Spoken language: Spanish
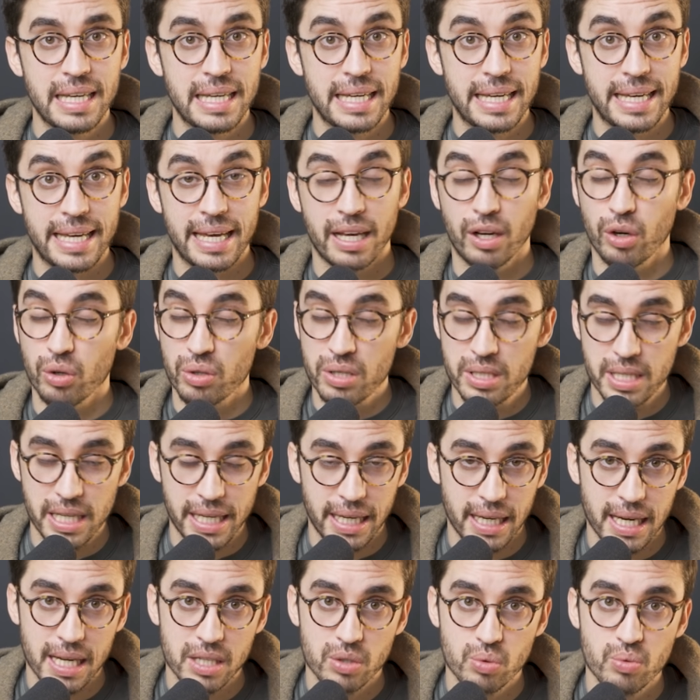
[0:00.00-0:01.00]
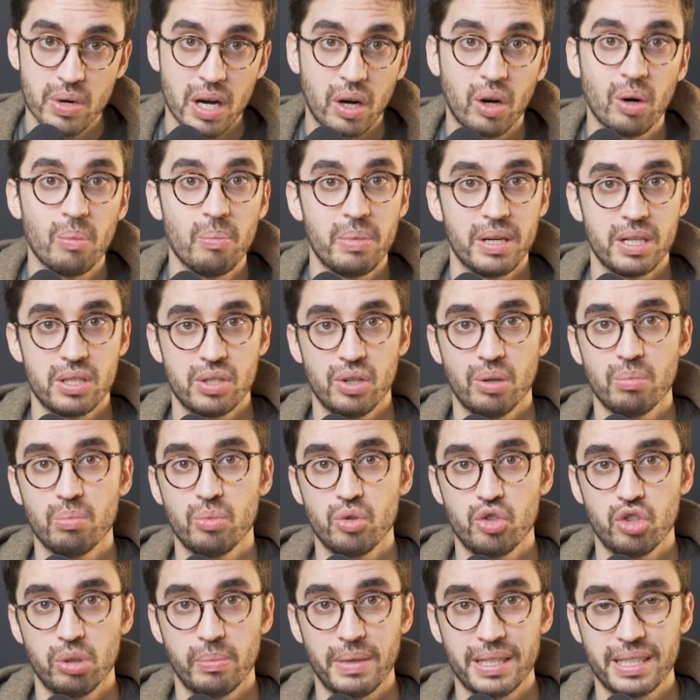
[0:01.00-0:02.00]
eh, conseguirás una conversión
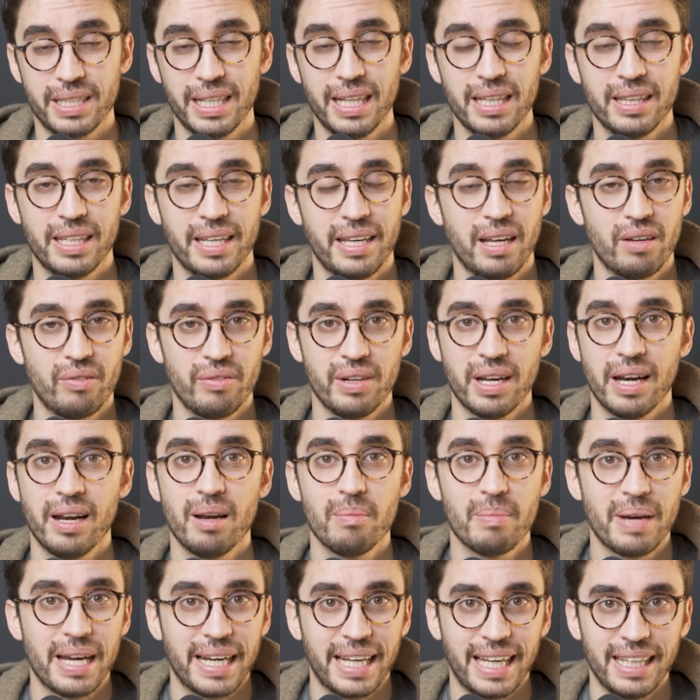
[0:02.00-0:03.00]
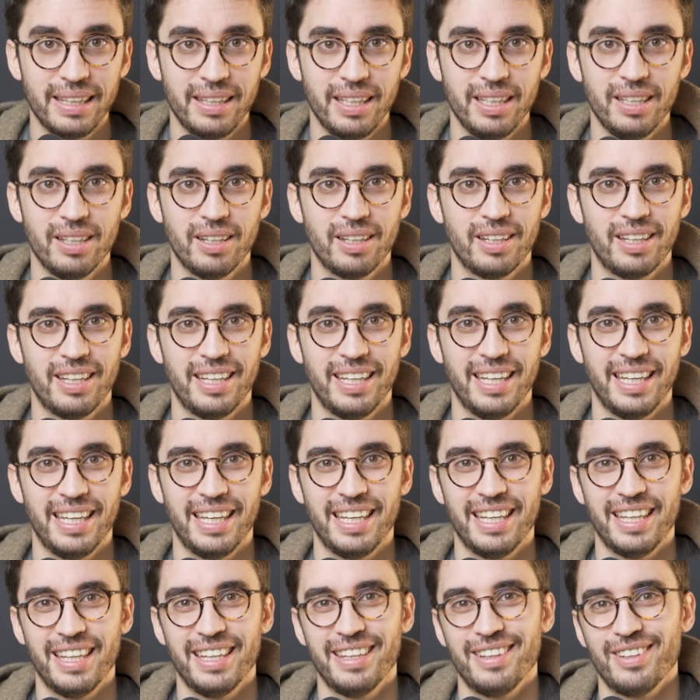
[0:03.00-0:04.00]
mucho más alta y al final el marketing,
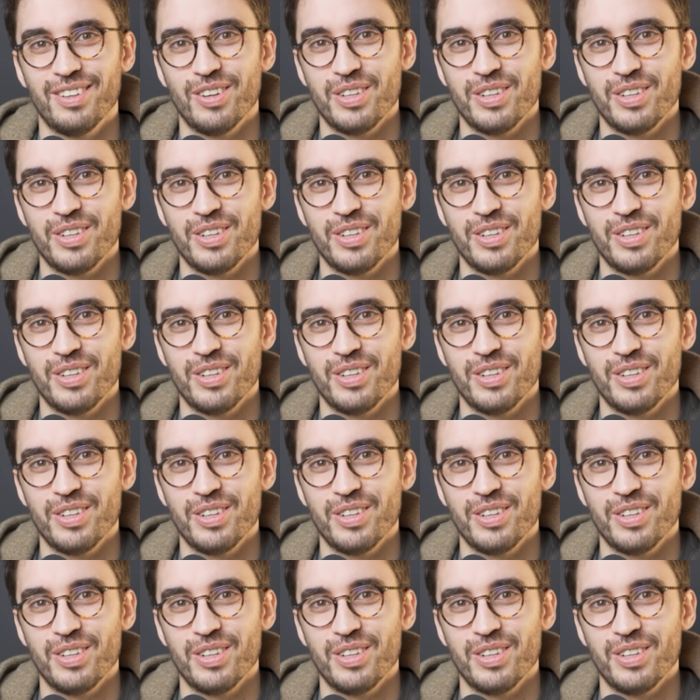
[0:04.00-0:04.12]
eh,